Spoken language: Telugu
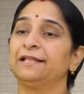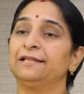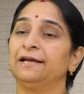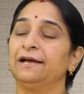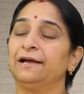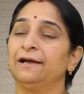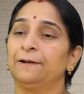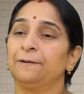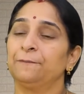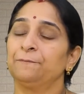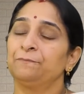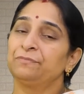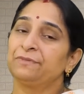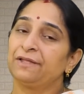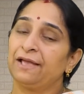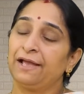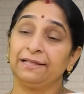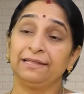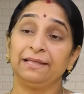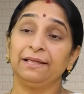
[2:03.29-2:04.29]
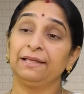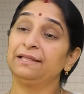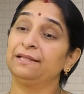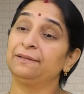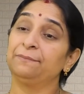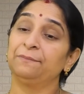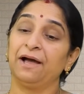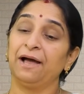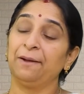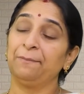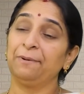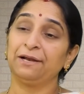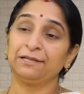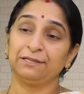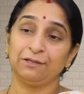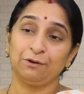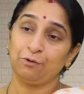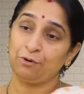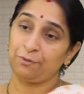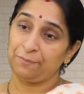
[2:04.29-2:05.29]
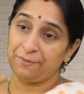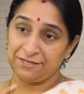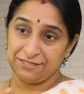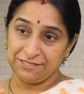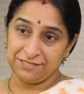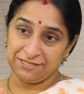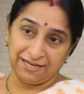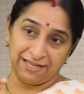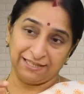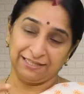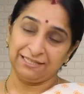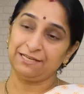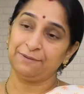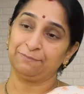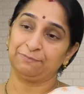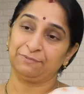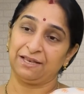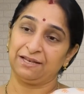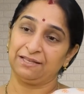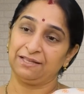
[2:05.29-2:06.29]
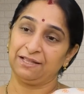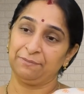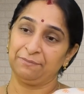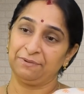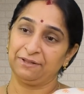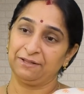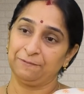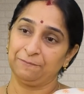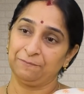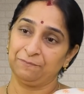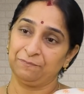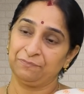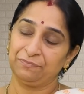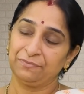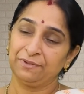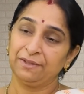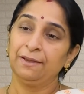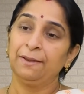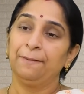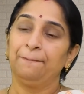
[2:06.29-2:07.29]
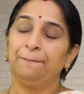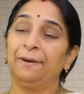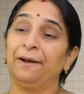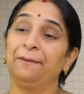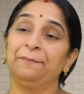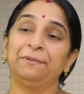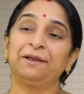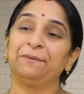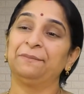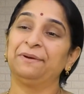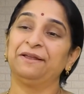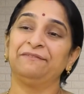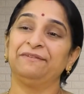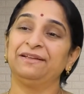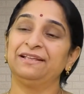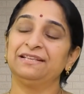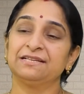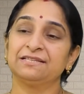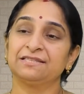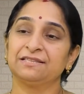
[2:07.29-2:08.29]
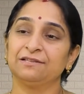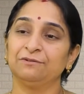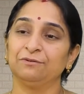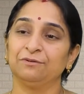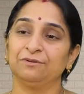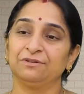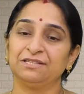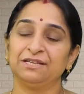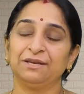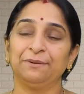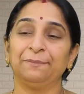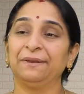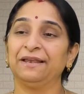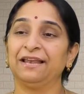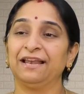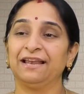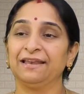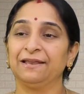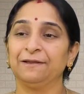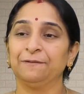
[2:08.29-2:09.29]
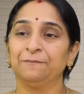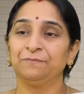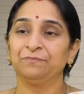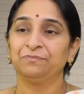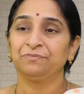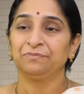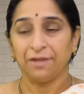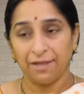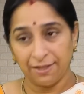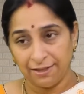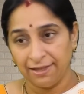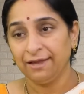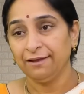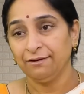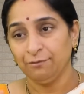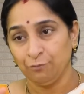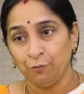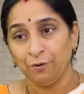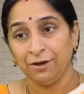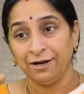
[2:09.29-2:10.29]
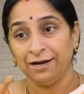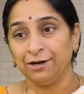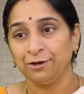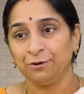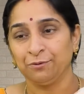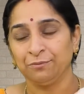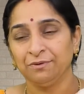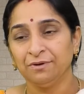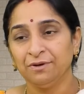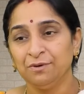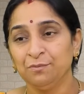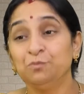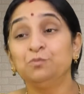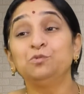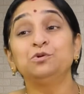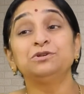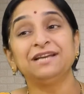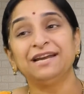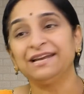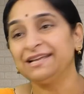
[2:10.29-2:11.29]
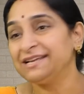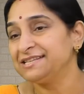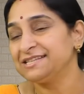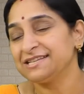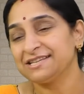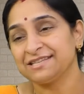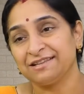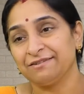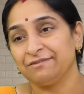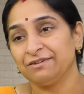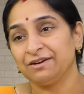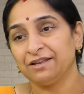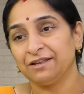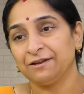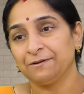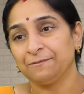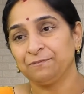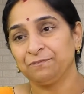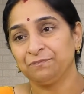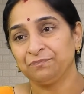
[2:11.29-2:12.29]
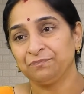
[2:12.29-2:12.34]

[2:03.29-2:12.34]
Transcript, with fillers: కదా అయితే ఇది మహాభారతంలో ఒక మంచి కథ చెప్తారు దీని మీద మామూలుగా మనం ఏం చేస్తాం చిన్నపిల్లల్ని అదే నువ్వు అన్నట్టు బూచాడికి ఇచ్చేస్తా అంటారు